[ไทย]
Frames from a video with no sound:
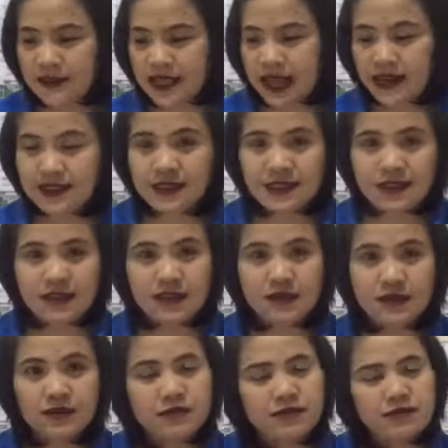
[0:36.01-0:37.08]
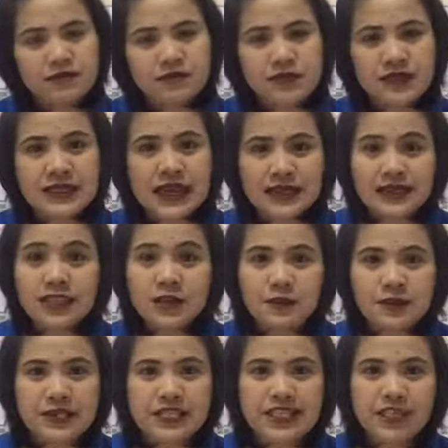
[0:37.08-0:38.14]
สั่งจิตสั่งจิต
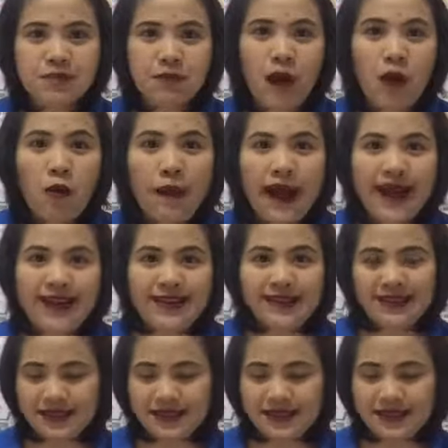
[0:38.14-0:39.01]
พิชิตเป้าหมาย